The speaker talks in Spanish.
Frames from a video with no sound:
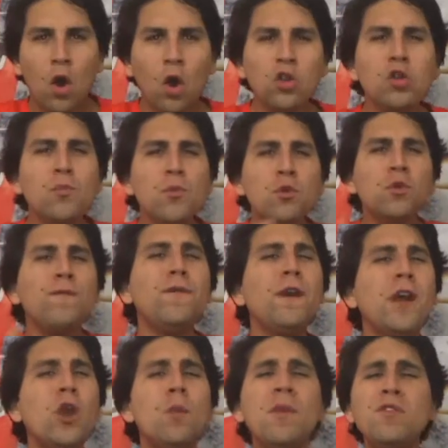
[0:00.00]
Otro punto fue
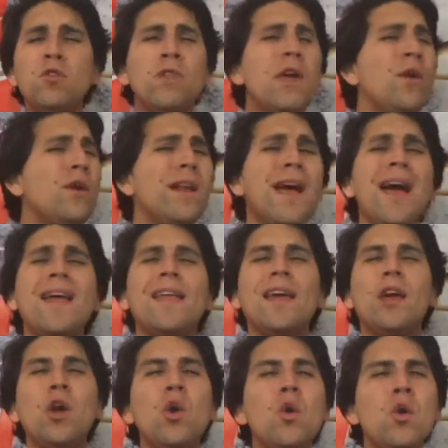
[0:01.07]
que no mencionaron nada de
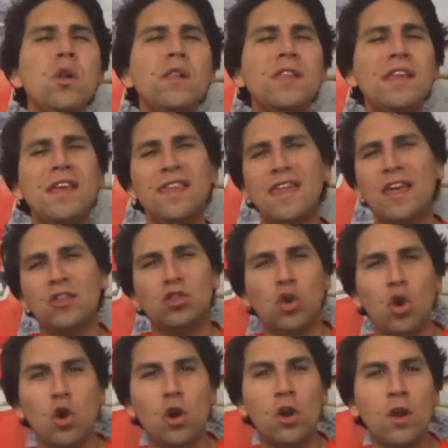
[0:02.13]
Hulk ni de
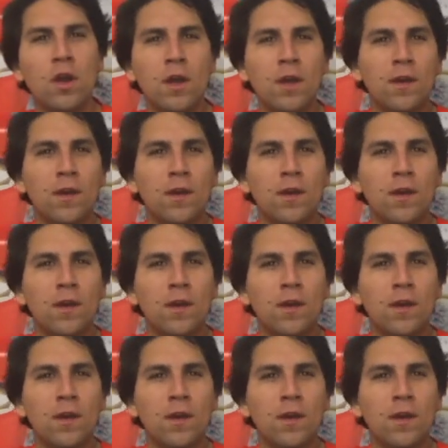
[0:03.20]
Thor.